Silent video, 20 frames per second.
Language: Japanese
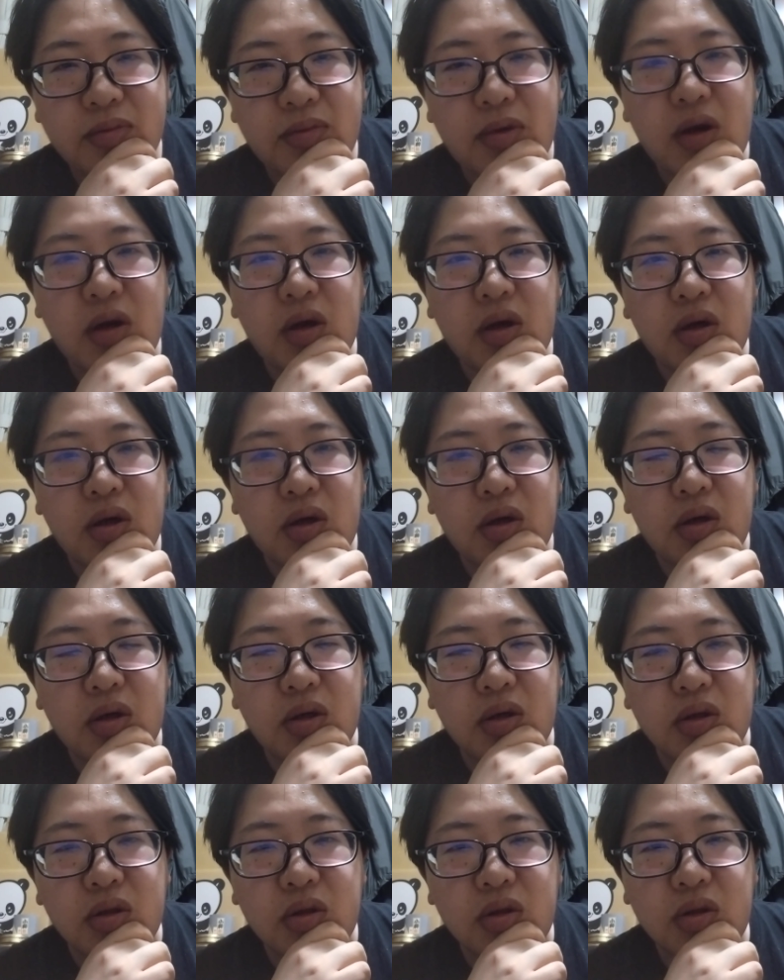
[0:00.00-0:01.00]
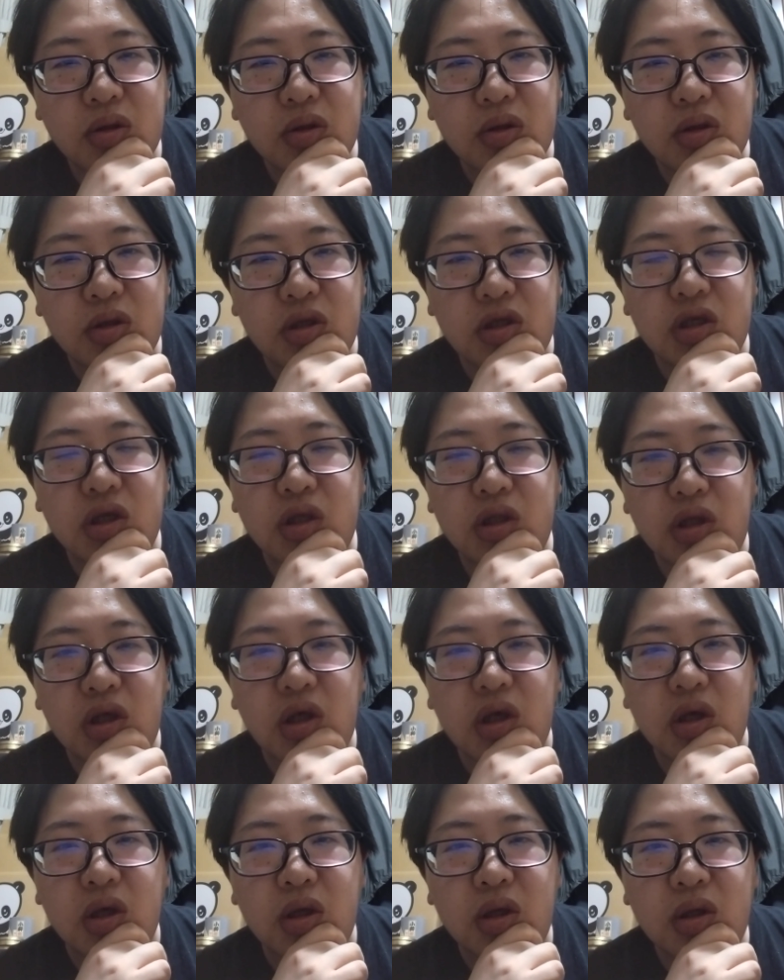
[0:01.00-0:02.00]
まあ、実際
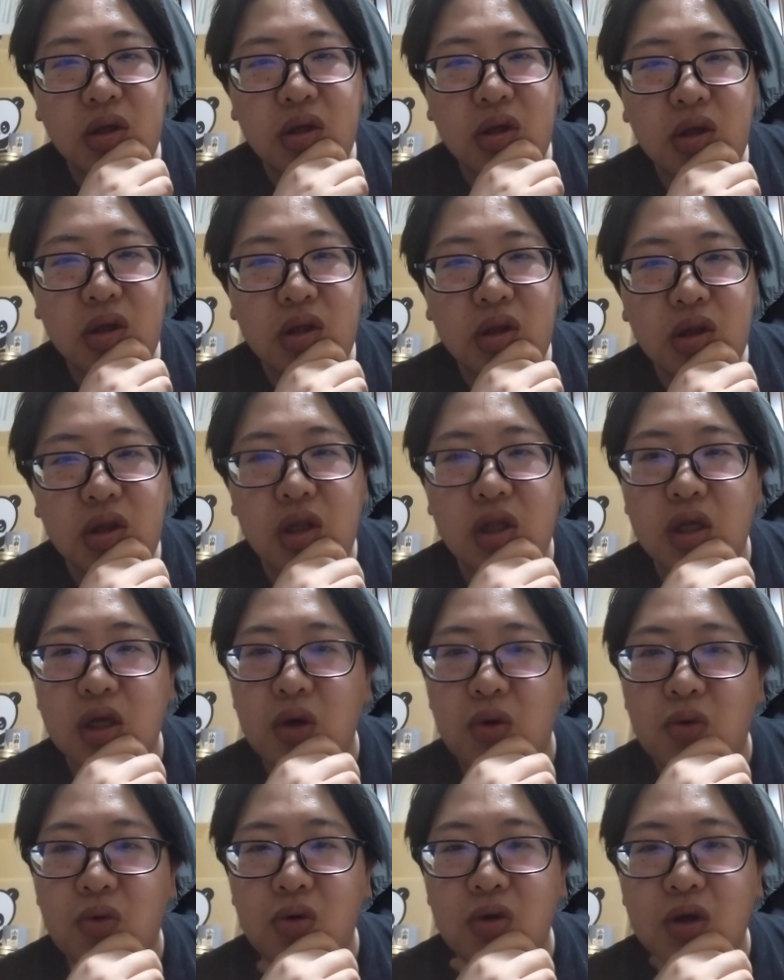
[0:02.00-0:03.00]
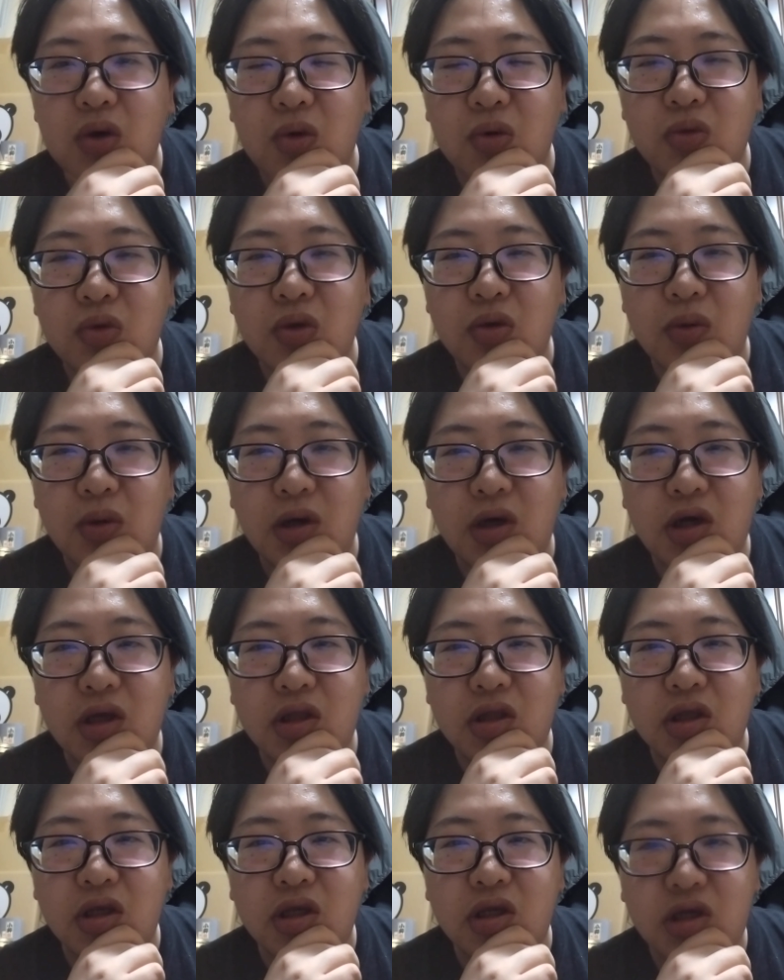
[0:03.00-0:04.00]
ね、何が起こるか本当にわ
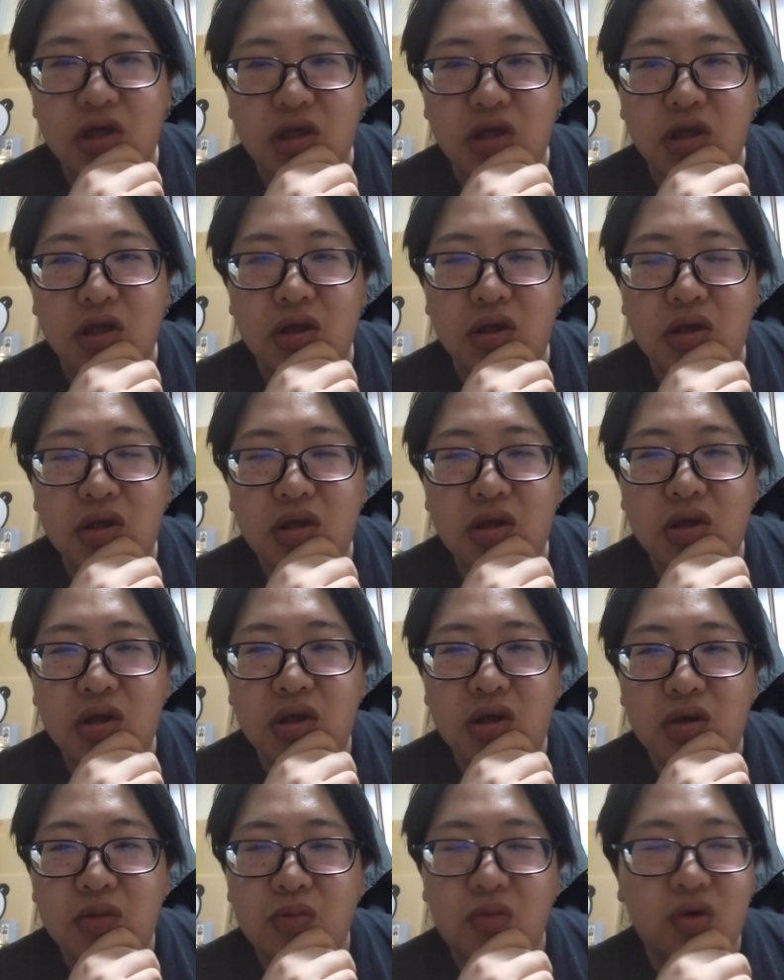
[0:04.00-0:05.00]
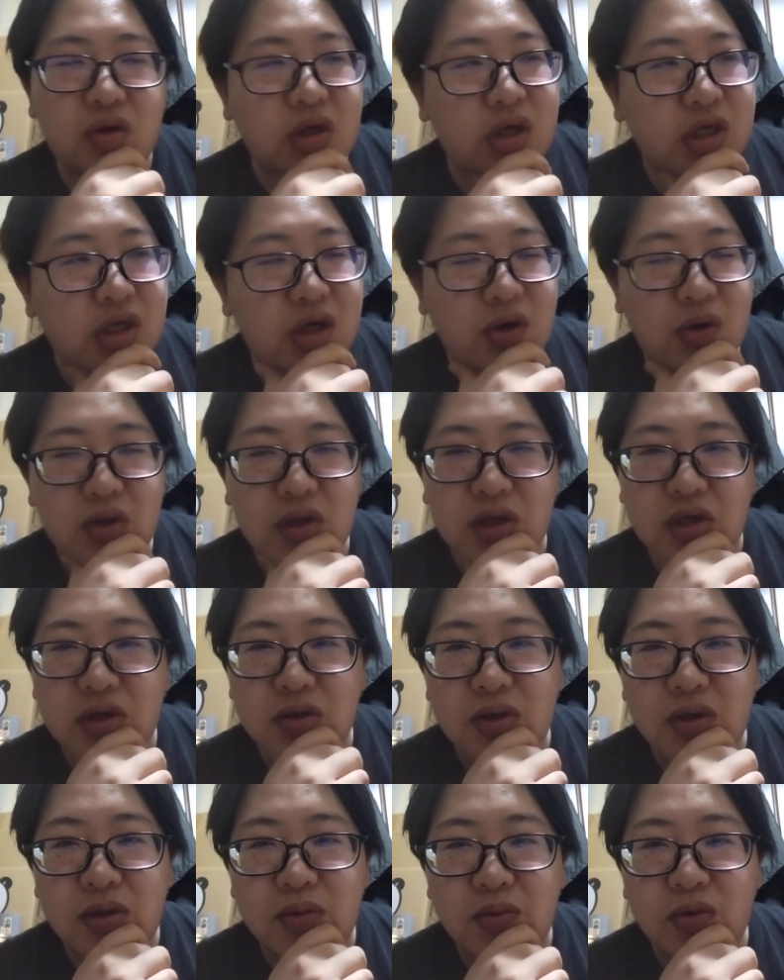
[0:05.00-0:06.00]
かんないし、もしかしたら
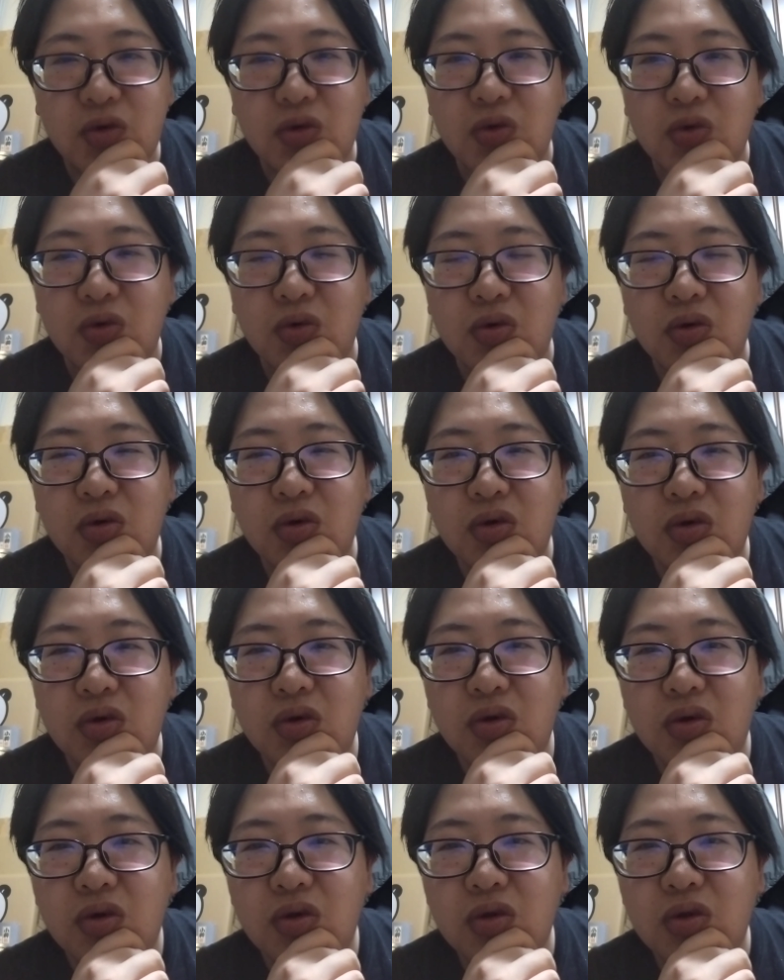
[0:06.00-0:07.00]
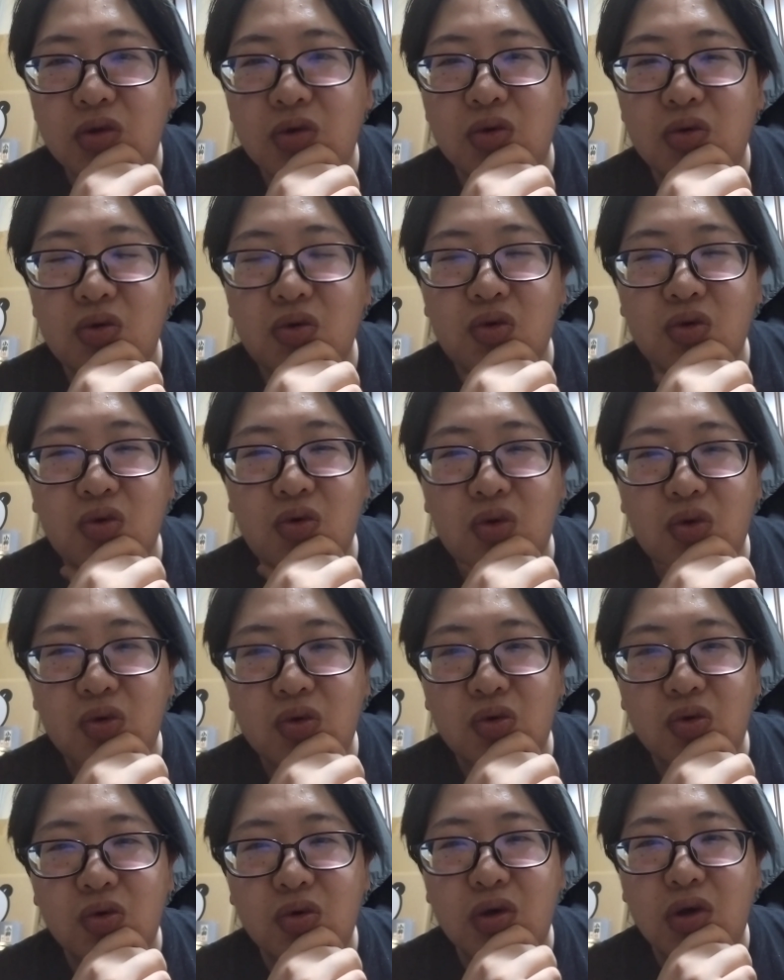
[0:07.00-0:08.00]
私はもう、今日のこ
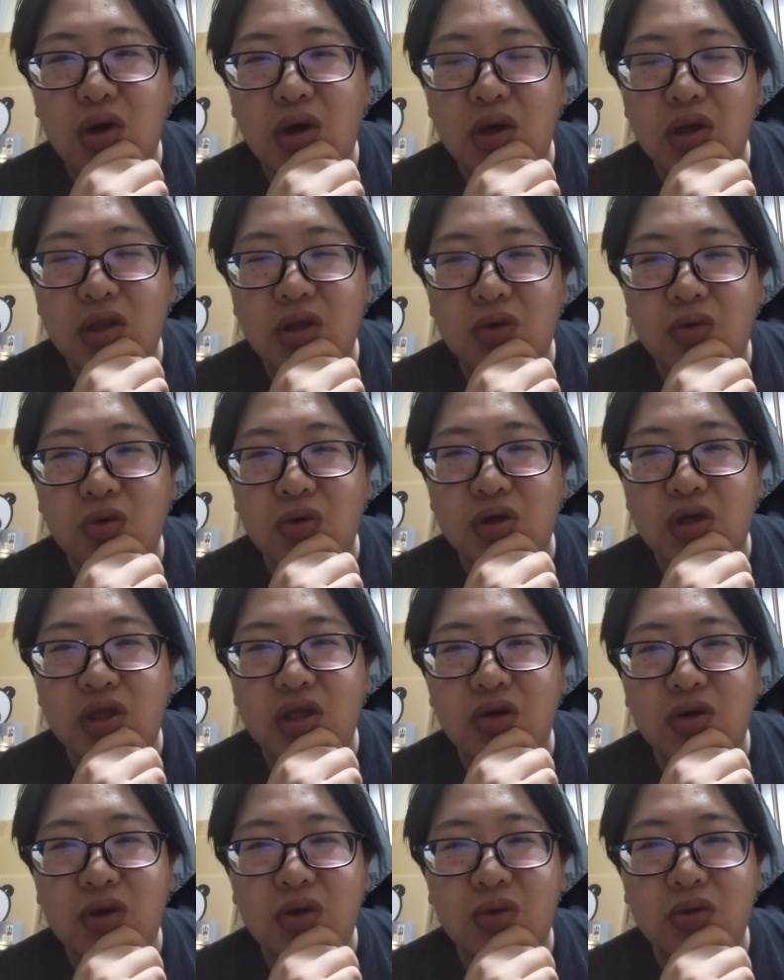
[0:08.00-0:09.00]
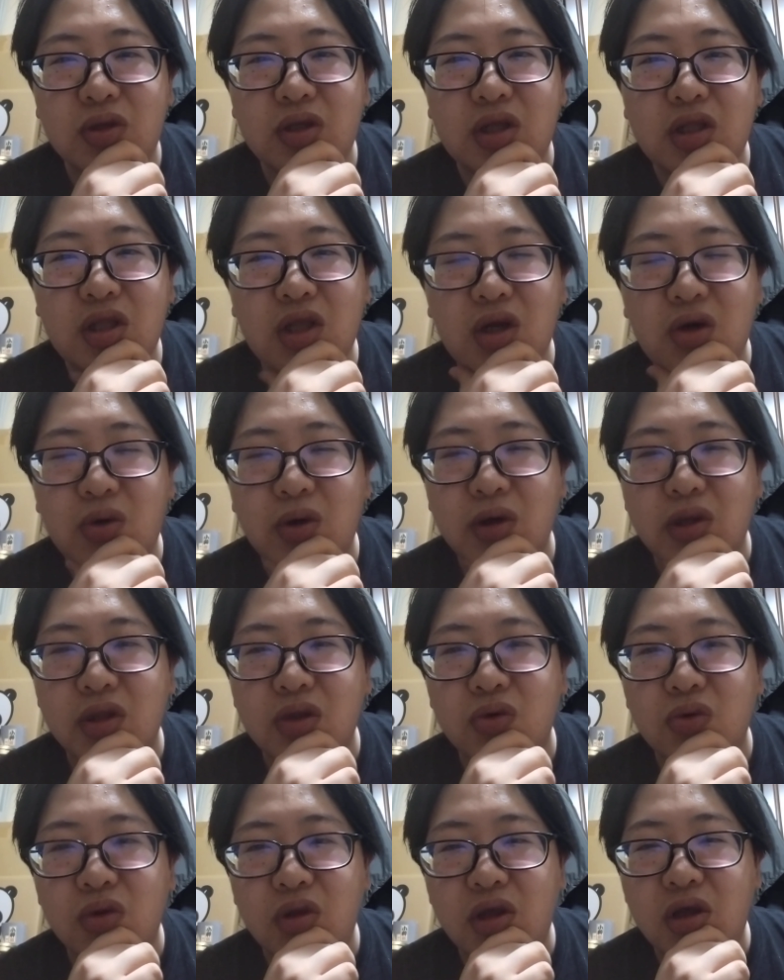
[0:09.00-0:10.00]
の動画を上げた頃死んでる可能性だってあるわけな
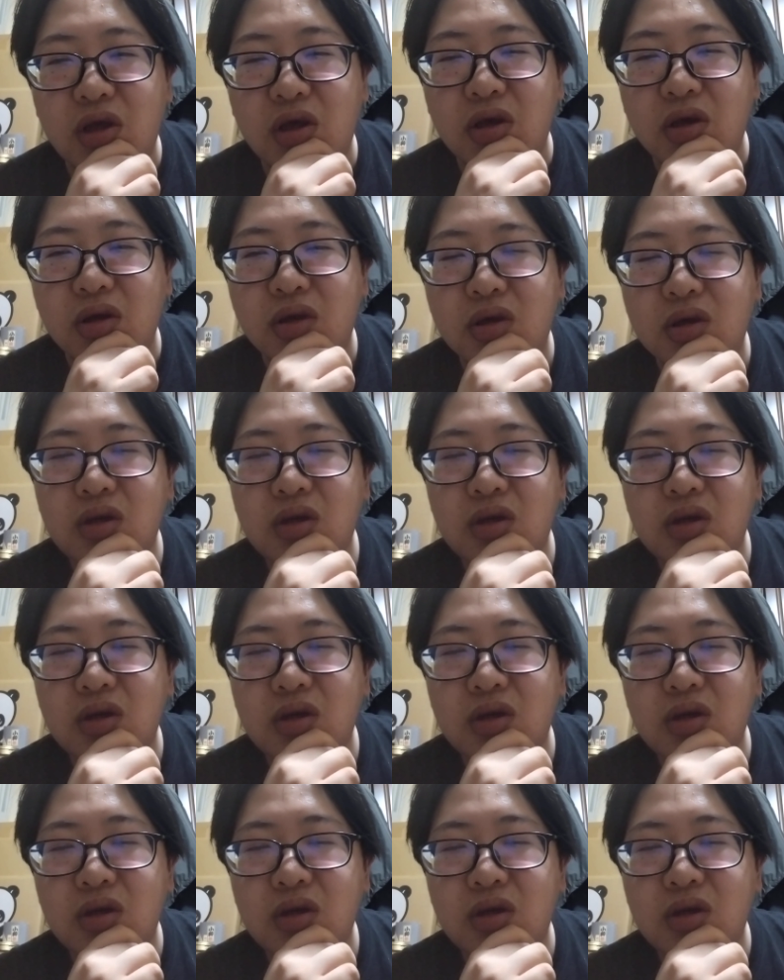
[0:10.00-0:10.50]
ので、